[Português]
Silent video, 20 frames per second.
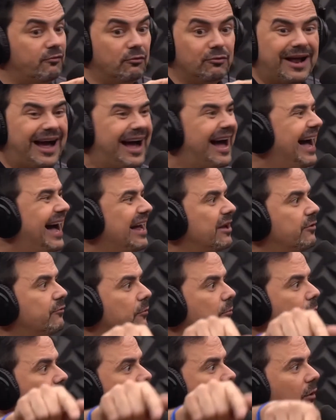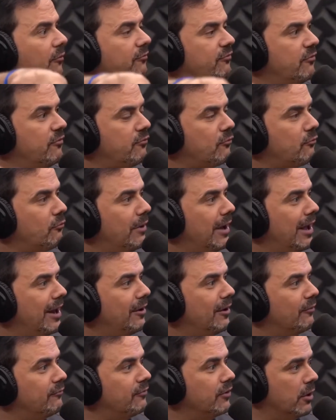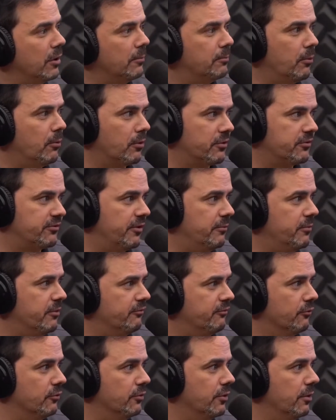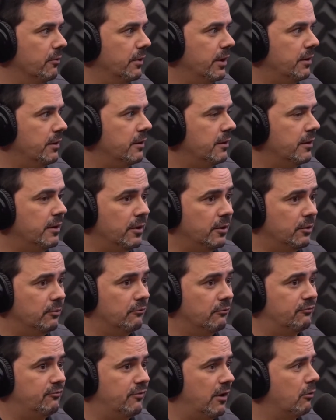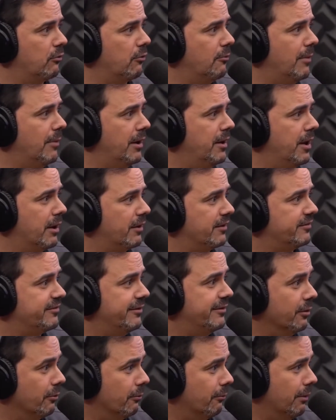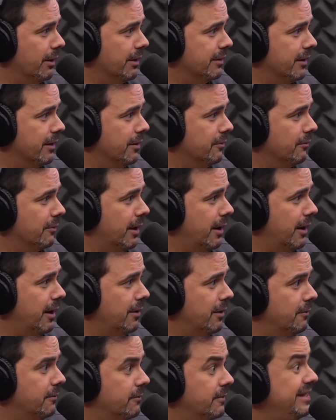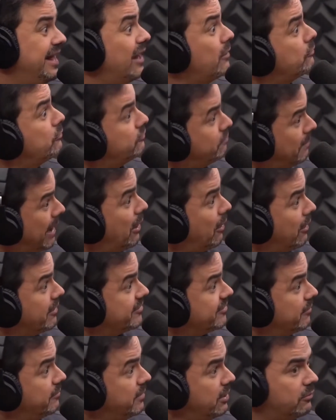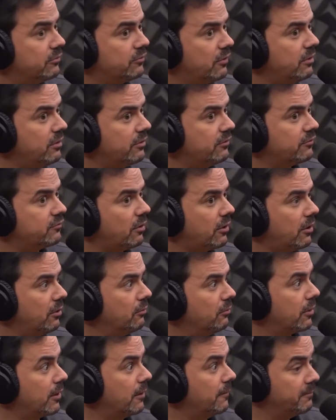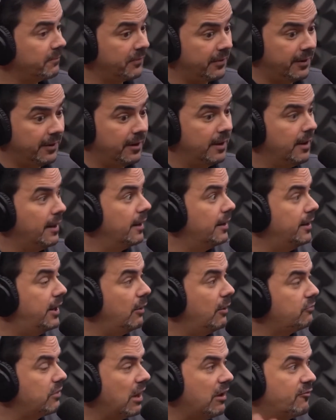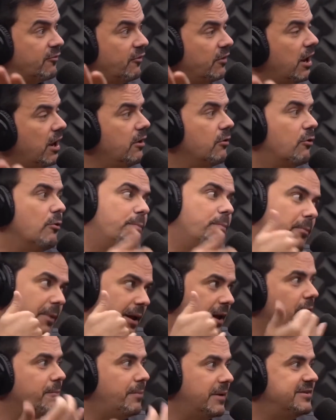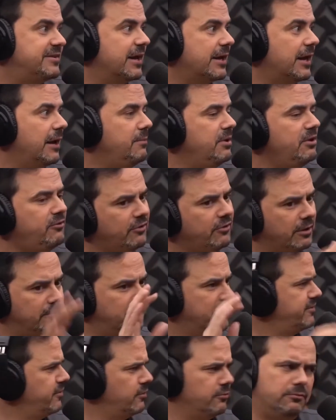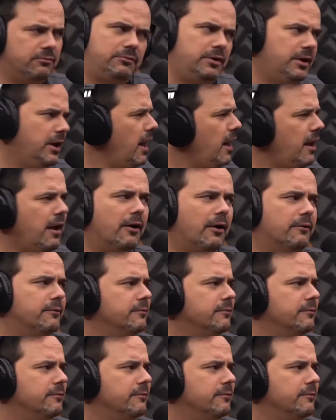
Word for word: na rádio, eu botei ao vivo com ele, ouvindo ele, pô, você me fudeu, hein? Não falo com o Maneco há 50 anos, caralho. E eram é os melhores amigos, olha que história louca. Dei o telefone, ele ligou pro Maneco pra dizer que era mentira, mas eu não liguei, não.